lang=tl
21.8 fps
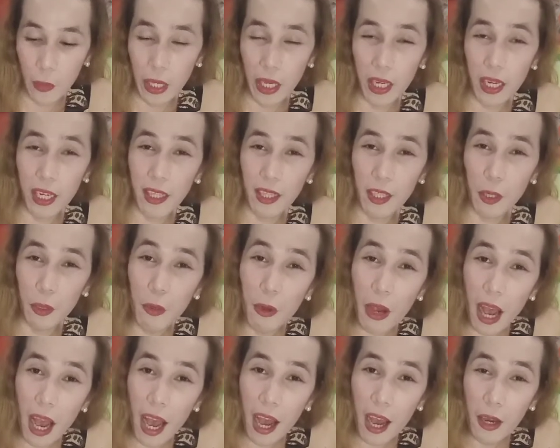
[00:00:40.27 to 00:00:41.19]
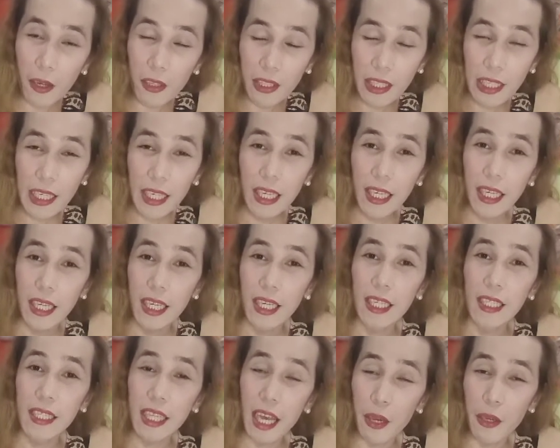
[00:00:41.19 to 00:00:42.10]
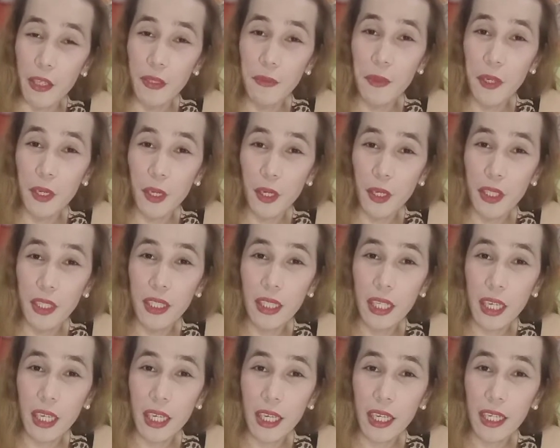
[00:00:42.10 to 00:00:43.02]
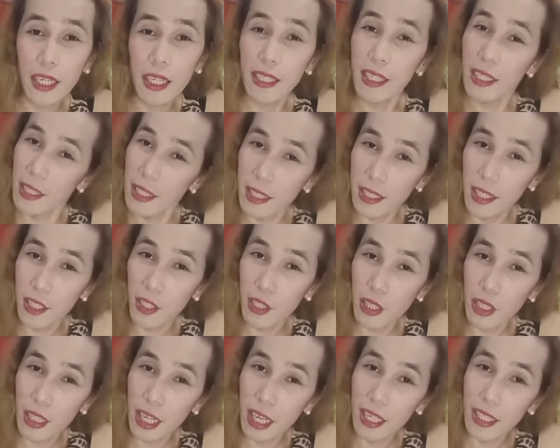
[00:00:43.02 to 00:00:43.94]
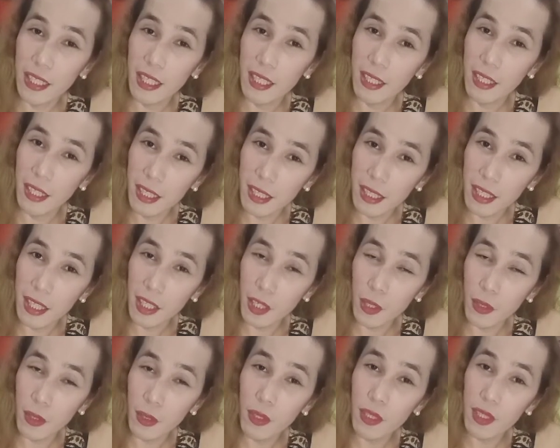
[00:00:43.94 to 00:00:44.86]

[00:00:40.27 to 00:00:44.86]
We cannot go out Now, it's because na nagtatransition tayo sa GCQ,